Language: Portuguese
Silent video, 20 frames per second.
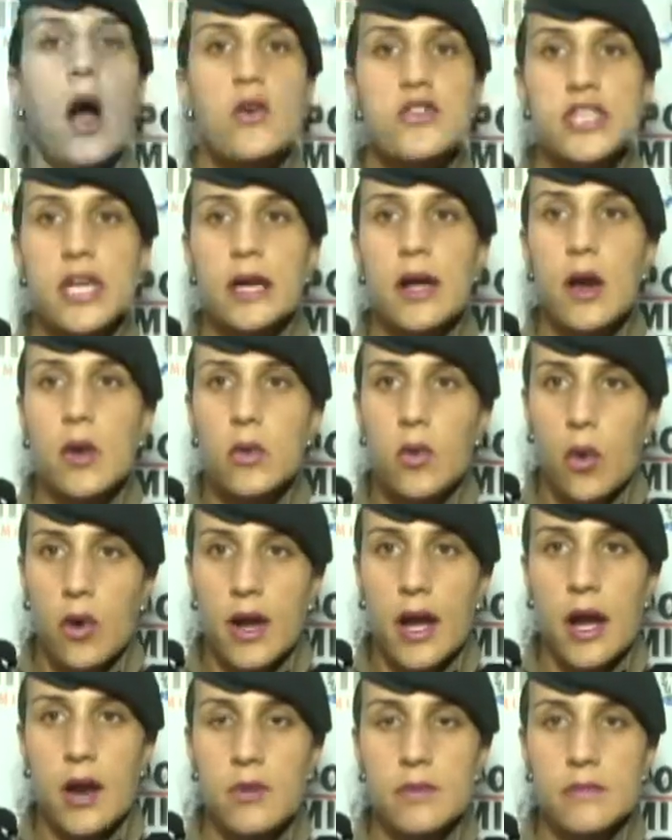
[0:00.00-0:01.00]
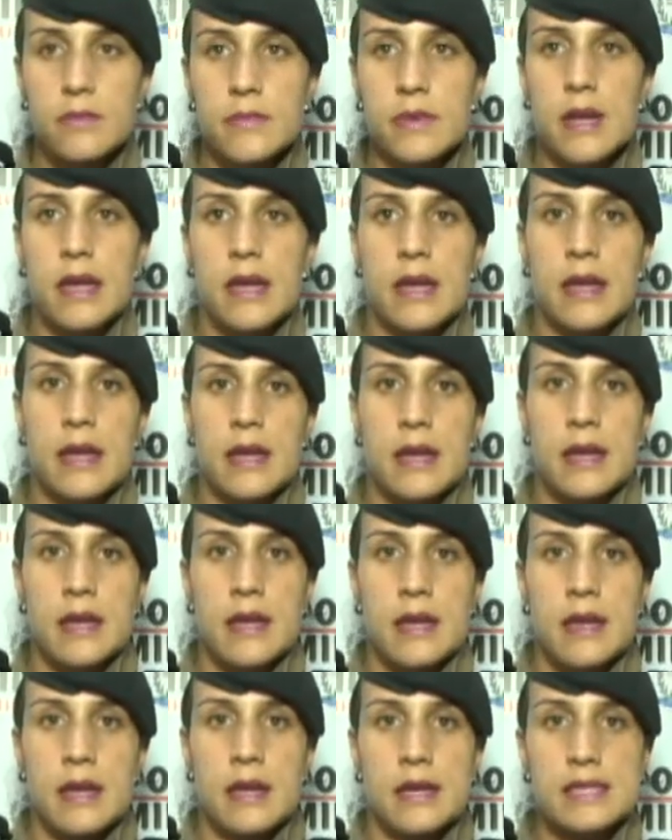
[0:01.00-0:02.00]
Ao chegar ao local, é,
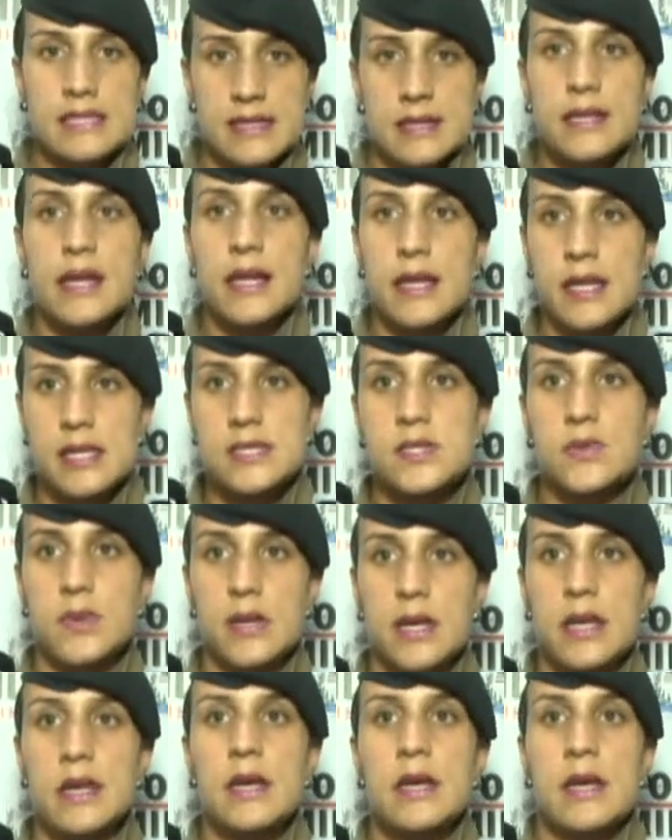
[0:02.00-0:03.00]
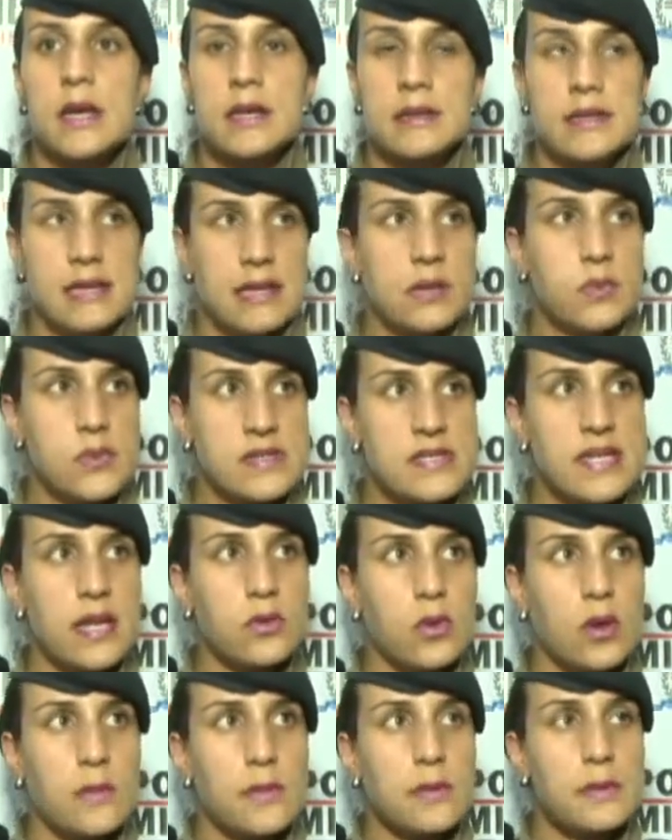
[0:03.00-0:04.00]
esse endereço aí da denúncia
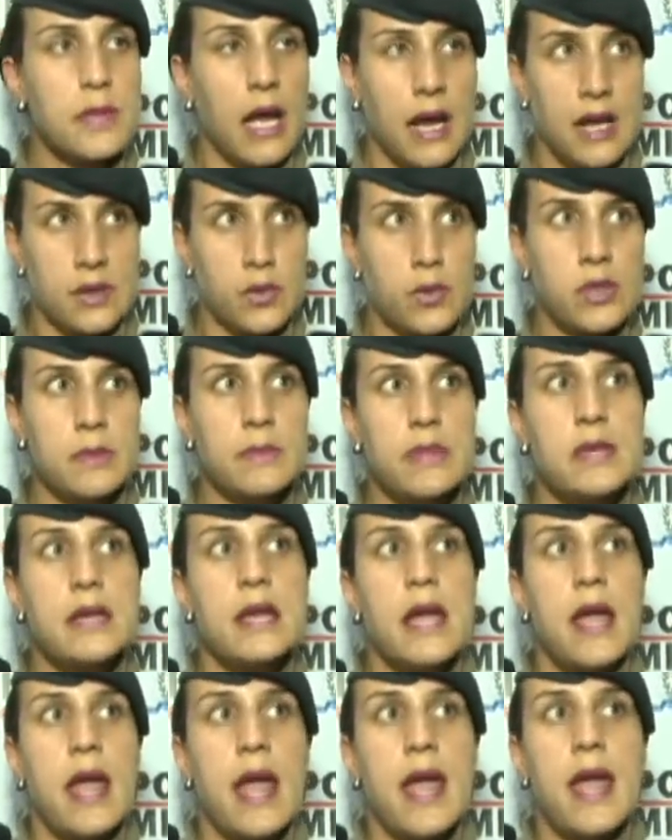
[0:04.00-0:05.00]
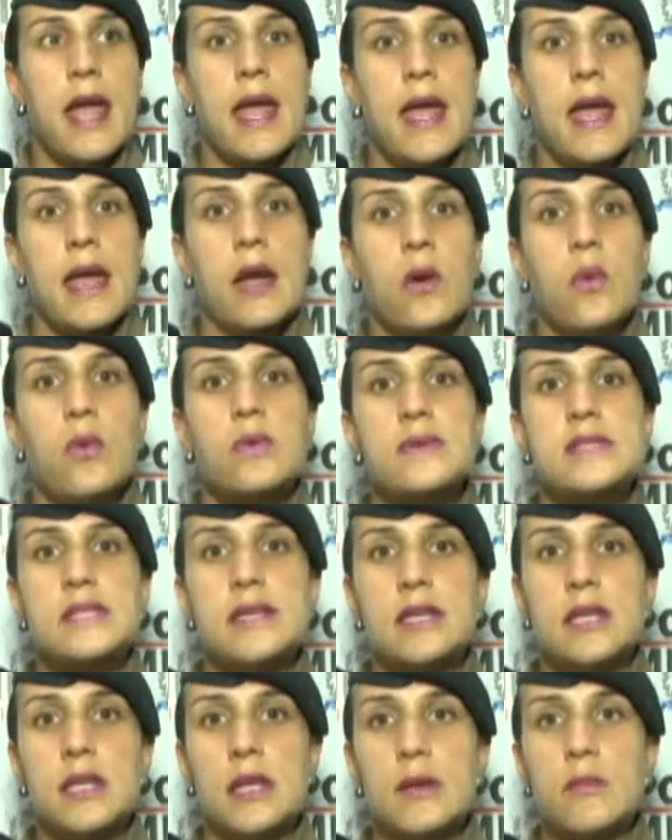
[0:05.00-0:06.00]
anônima, é,
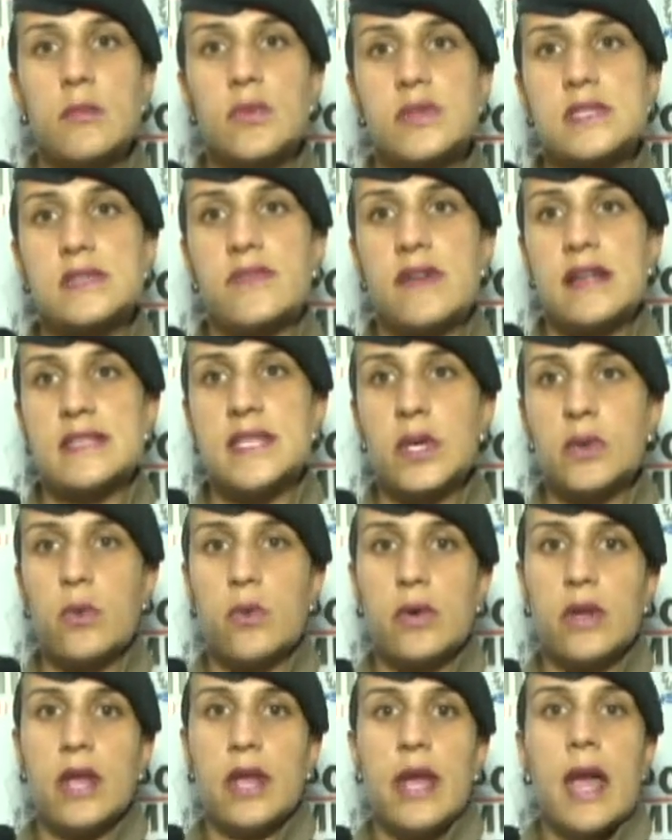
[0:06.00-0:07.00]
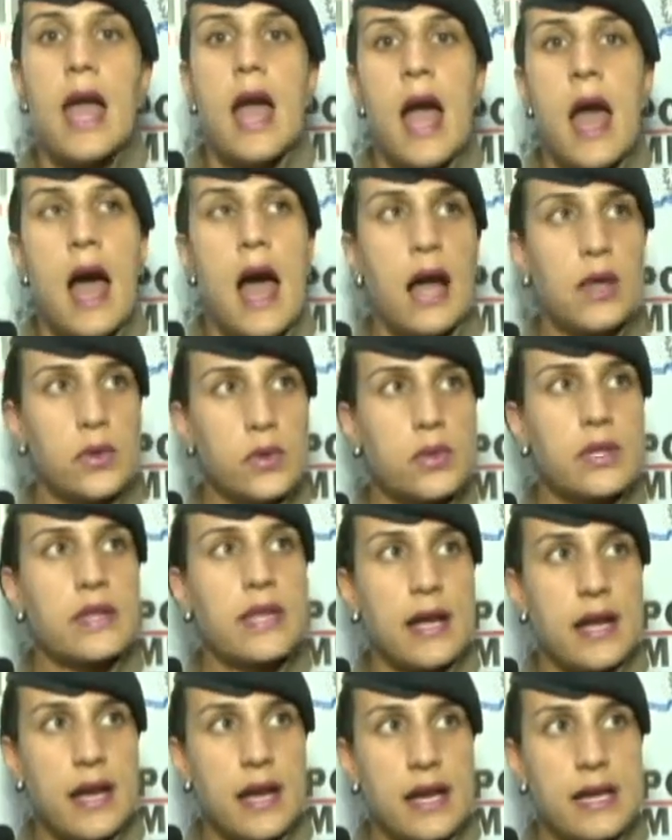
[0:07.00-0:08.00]
conseguimos fazer com que a dona
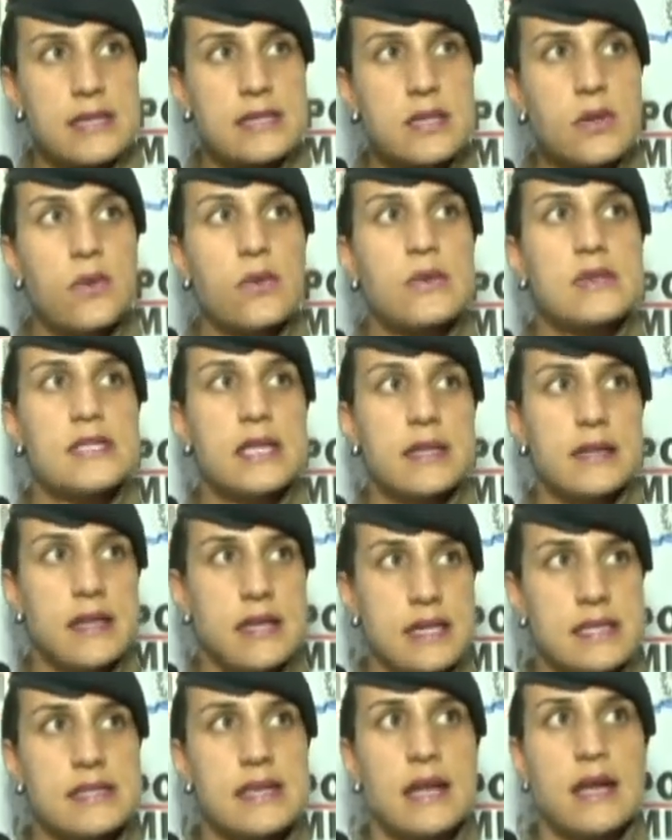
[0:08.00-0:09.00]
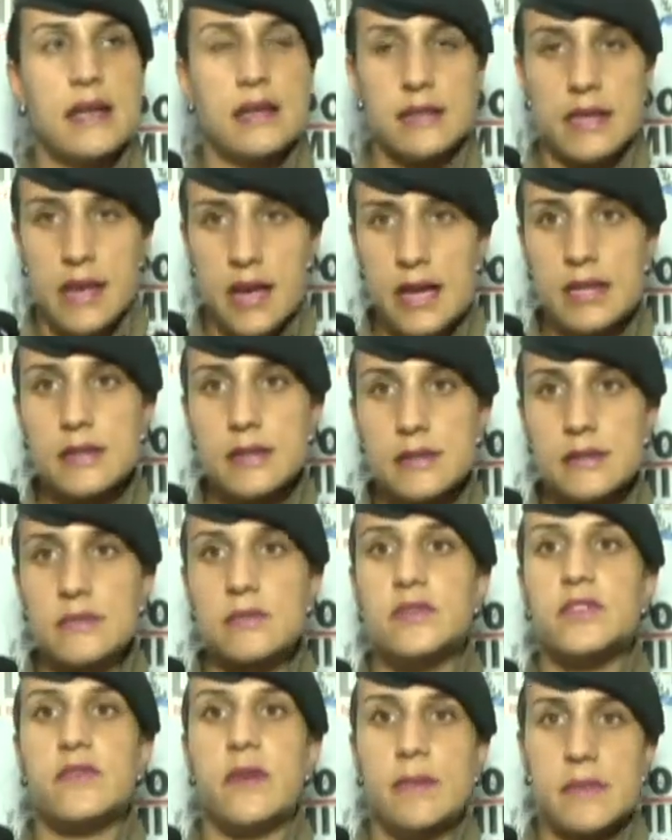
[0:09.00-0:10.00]
da casa concedesse a entrada,
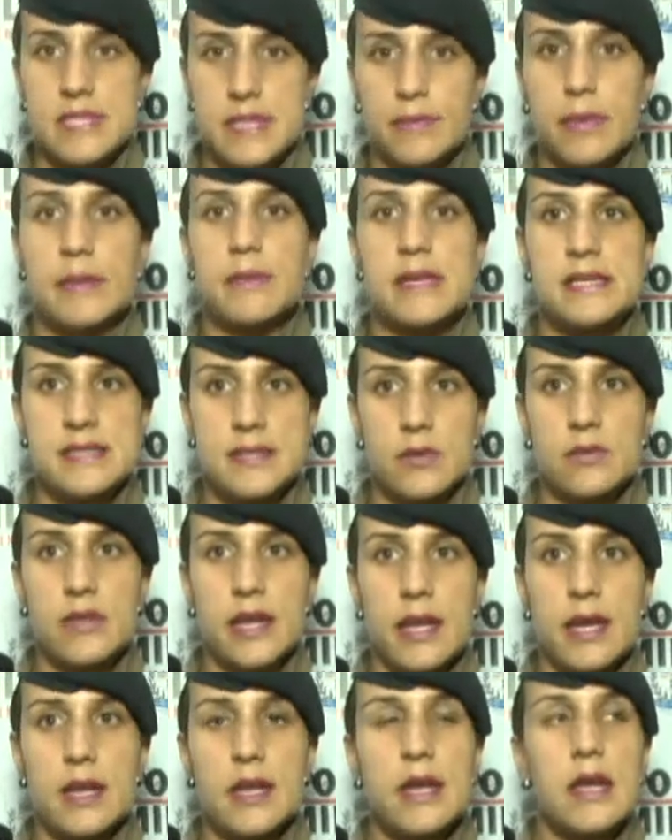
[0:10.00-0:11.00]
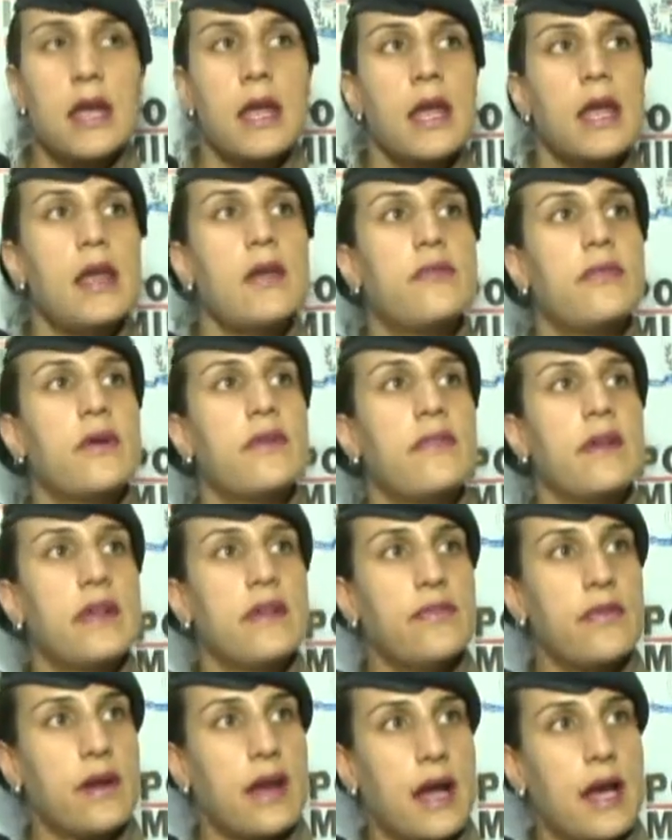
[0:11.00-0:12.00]
tivemos a permissão dela e foi
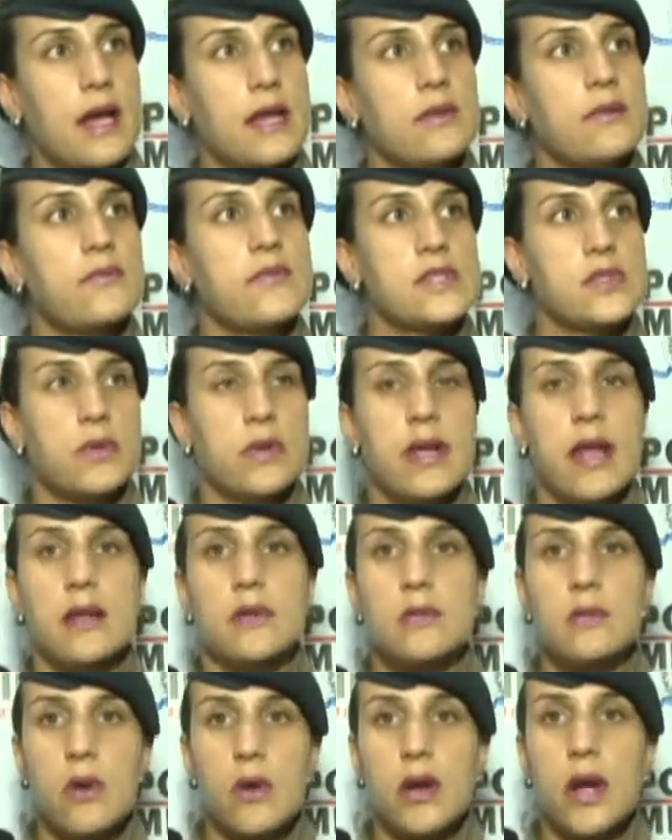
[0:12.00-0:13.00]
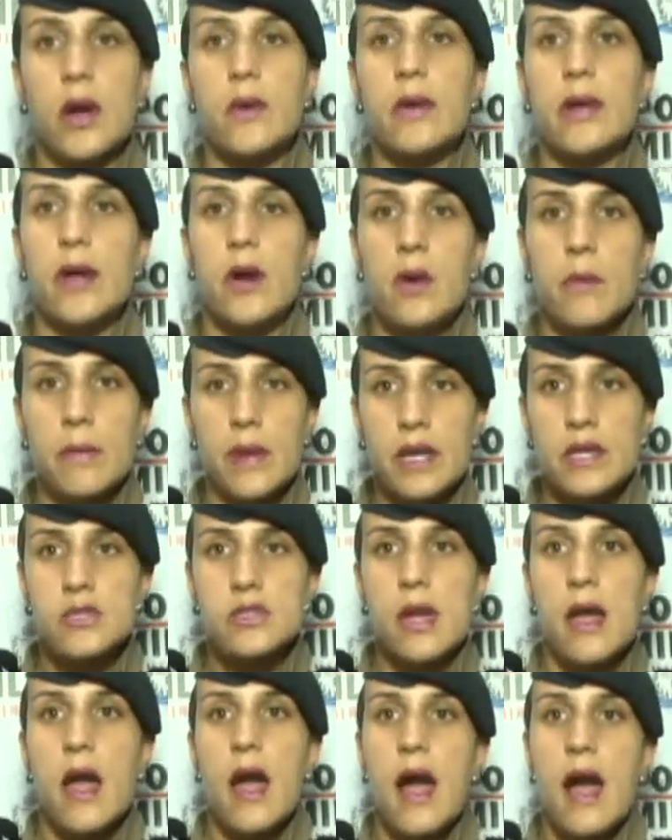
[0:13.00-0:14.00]
verificado, vistoriado o local e
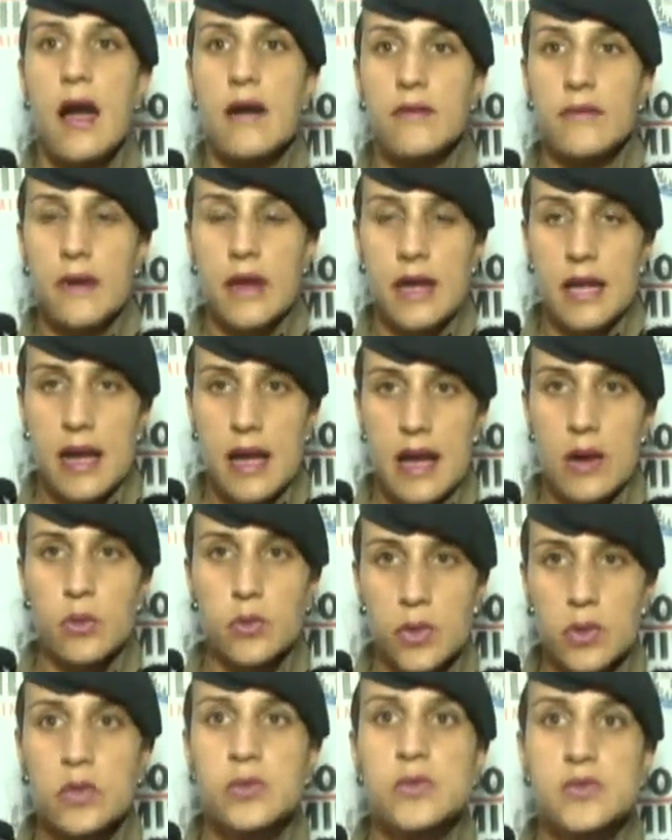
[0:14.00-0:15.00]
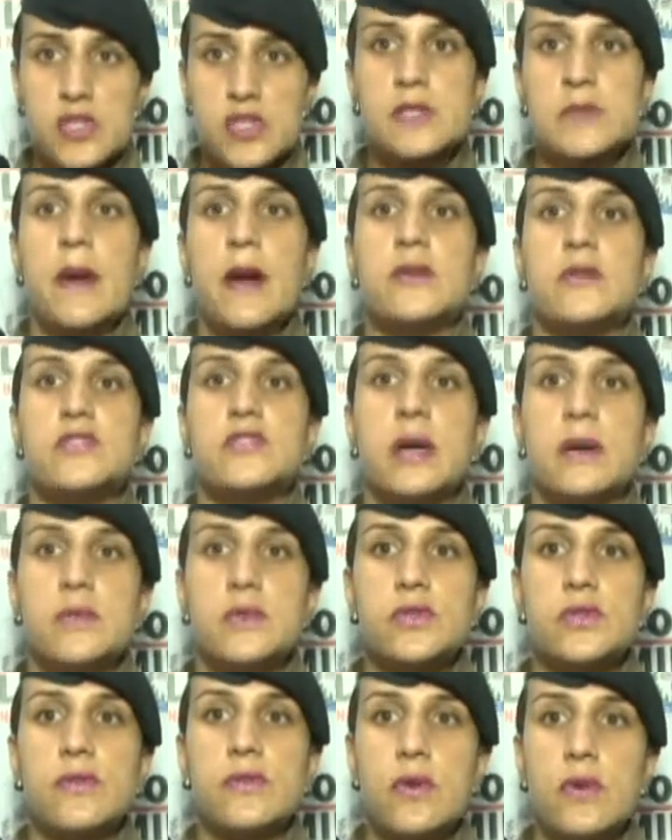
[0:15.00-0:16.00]
realmente a, a autora dos disparos de
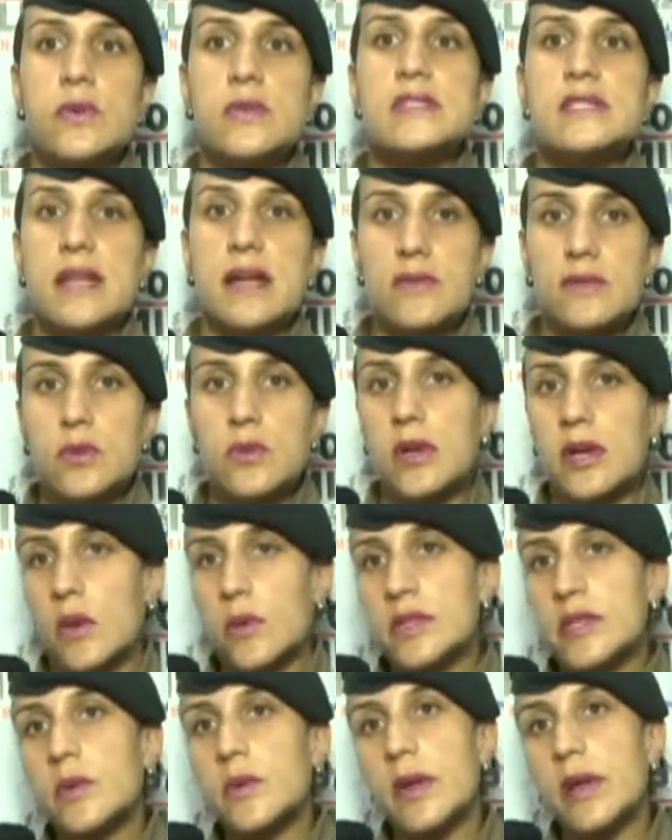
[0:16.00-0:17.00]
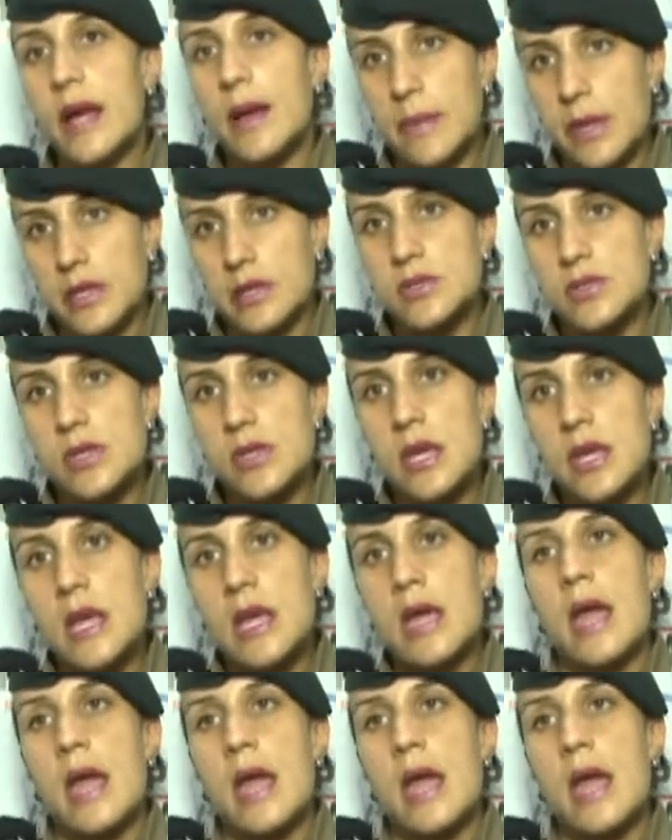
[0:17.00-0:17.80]
arma de fogo estava no local tranquilamente.